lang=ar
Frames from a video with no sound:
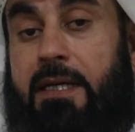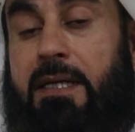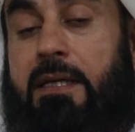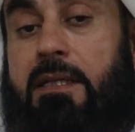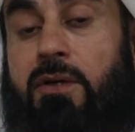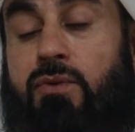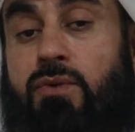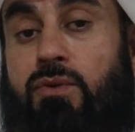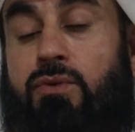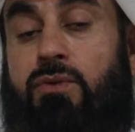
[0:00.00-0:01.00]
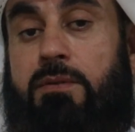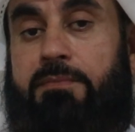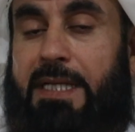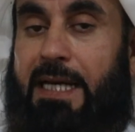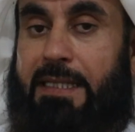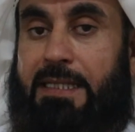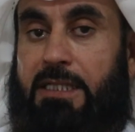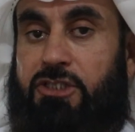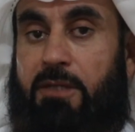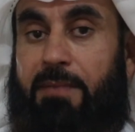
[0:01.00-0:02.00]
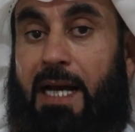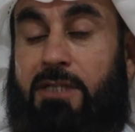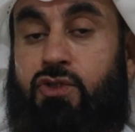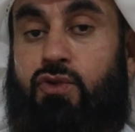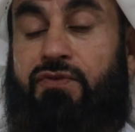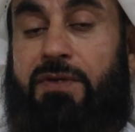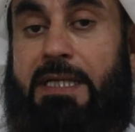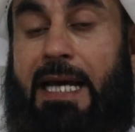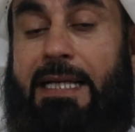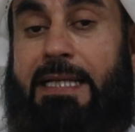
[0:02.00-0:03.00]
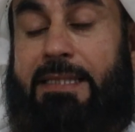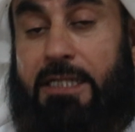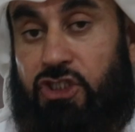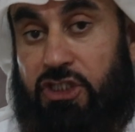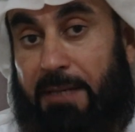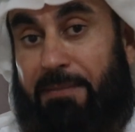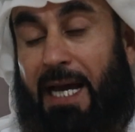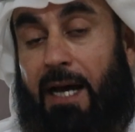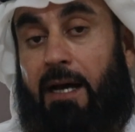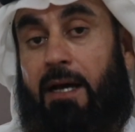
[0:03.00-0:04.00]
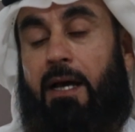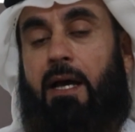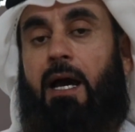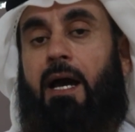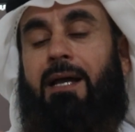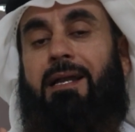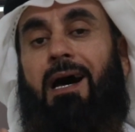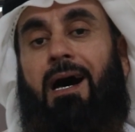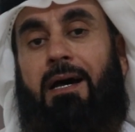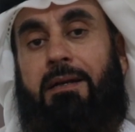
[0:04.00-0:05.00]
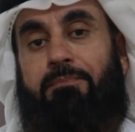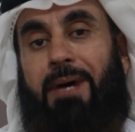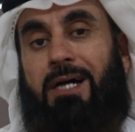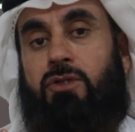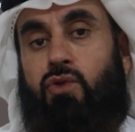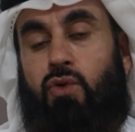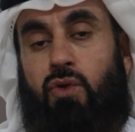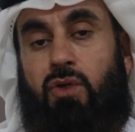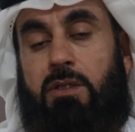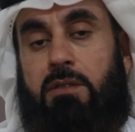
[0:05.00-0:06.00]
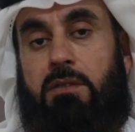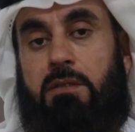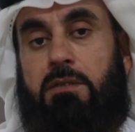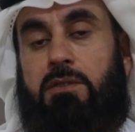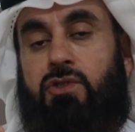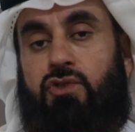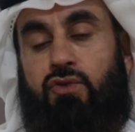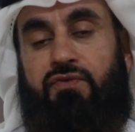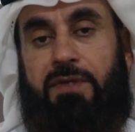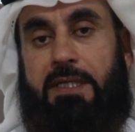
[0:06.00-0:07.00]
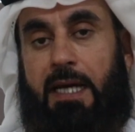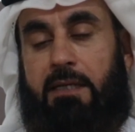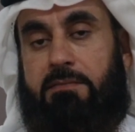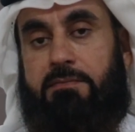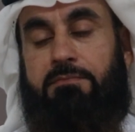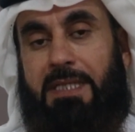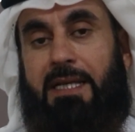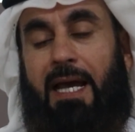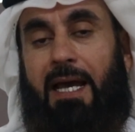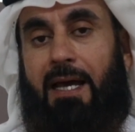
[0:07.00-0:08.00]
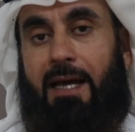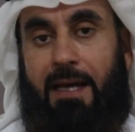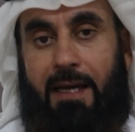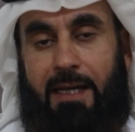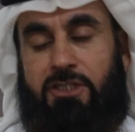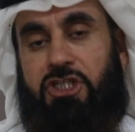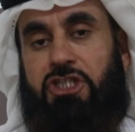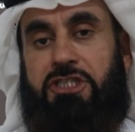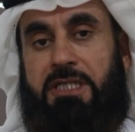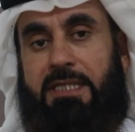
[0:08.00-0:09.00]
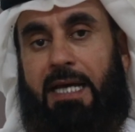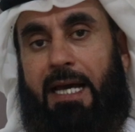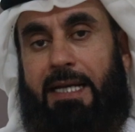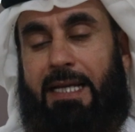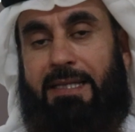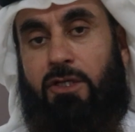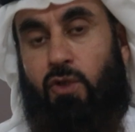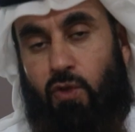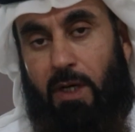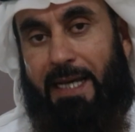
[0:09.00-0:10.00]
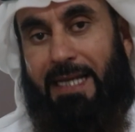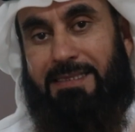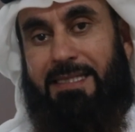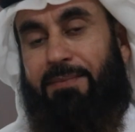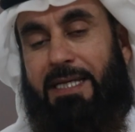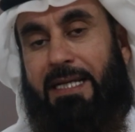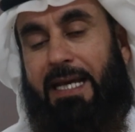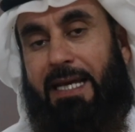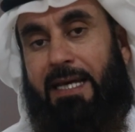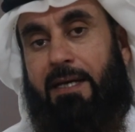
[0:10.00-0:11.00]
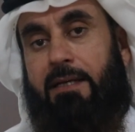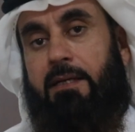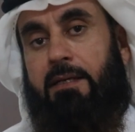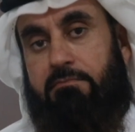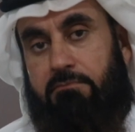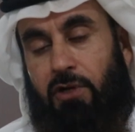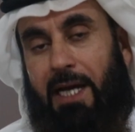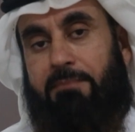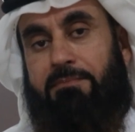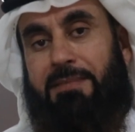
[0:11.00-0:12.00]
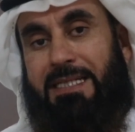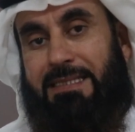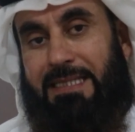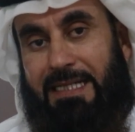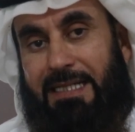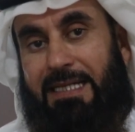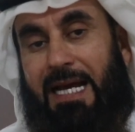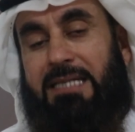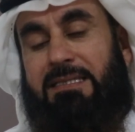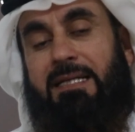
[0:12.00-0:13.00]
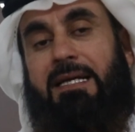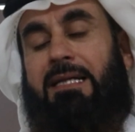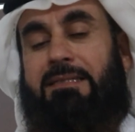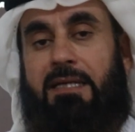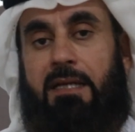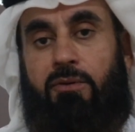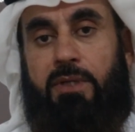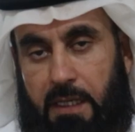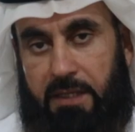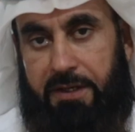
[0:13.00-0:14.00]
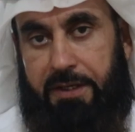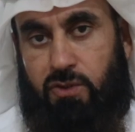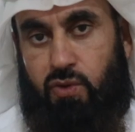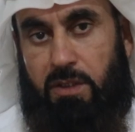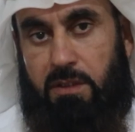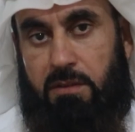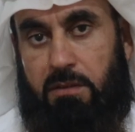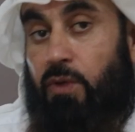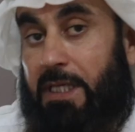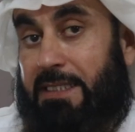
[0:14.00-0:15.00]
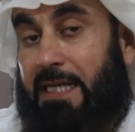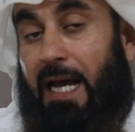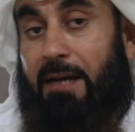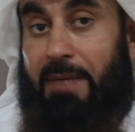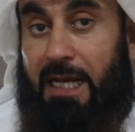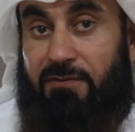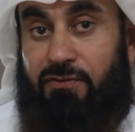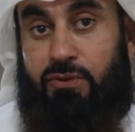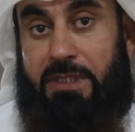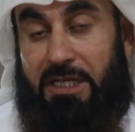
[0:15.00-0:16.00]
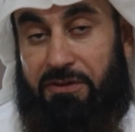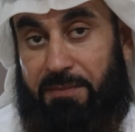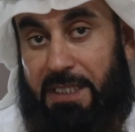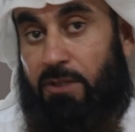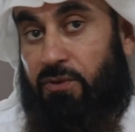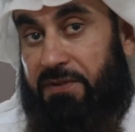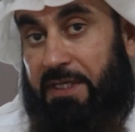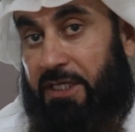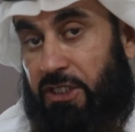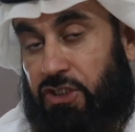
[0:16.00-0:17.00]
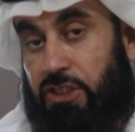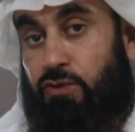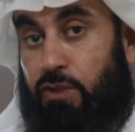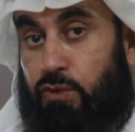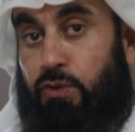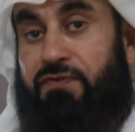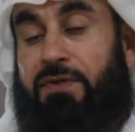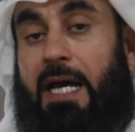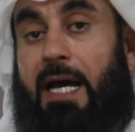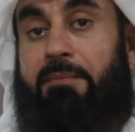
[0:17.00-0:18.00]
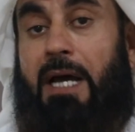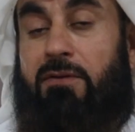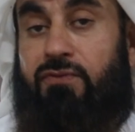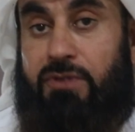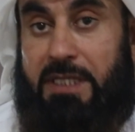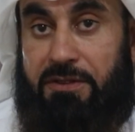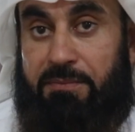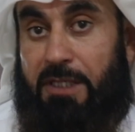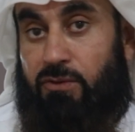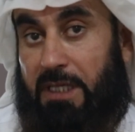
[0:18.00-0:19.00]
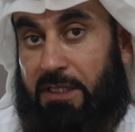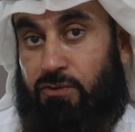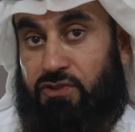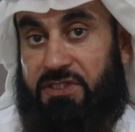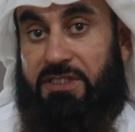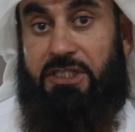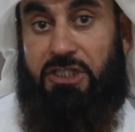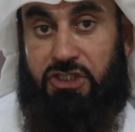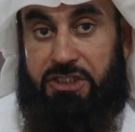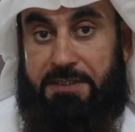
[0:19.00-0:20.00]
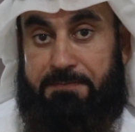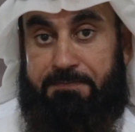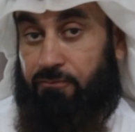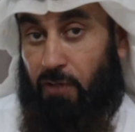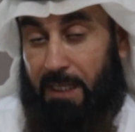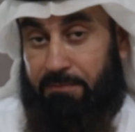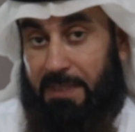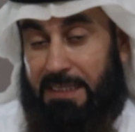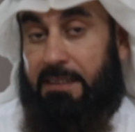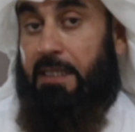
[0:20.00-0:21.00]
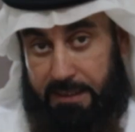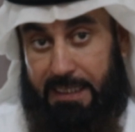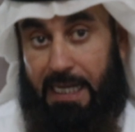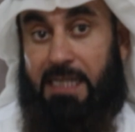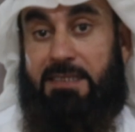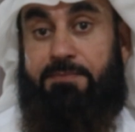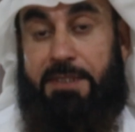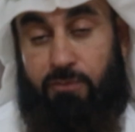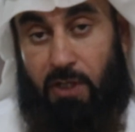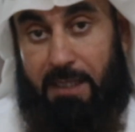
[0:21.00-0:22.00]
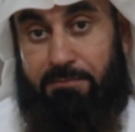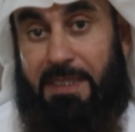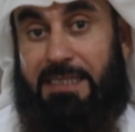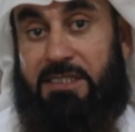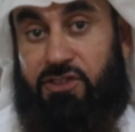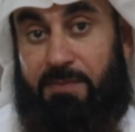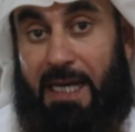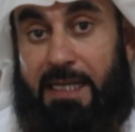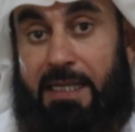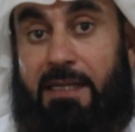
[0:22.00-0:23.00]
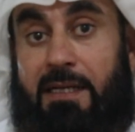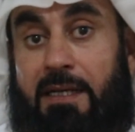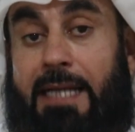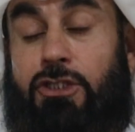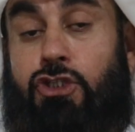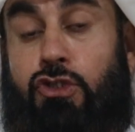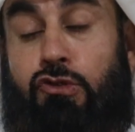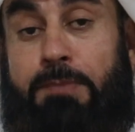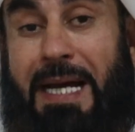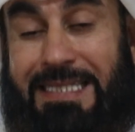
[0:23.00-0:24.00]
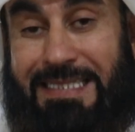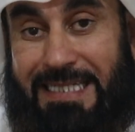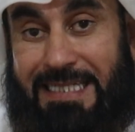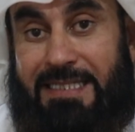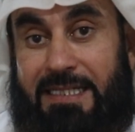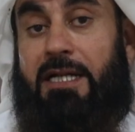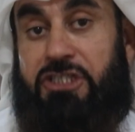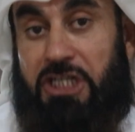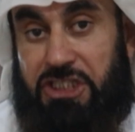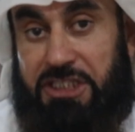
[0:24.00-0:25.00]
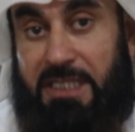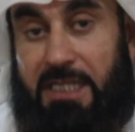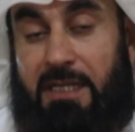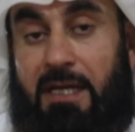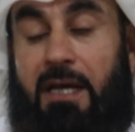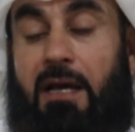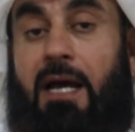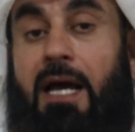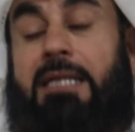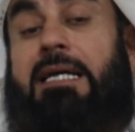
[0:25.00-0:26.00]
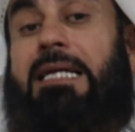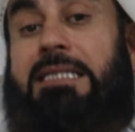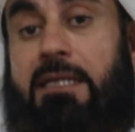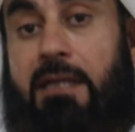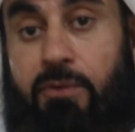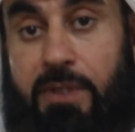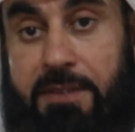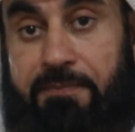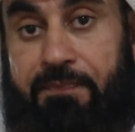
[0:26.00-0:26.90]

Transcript: احذروا من هذه الجماعه الصوفيه اللي تجتمع على أربع طرق صوفية منها الجشتية الذي هو ينتمي إليه محمد إلياس الكاندهلوي هذا الرجل ولد عام 1302 هجري وتوفي عام 1363 هجري محمد إلياس بن محمد إسماعيل الديوبندي الجشتي الكاندهلوي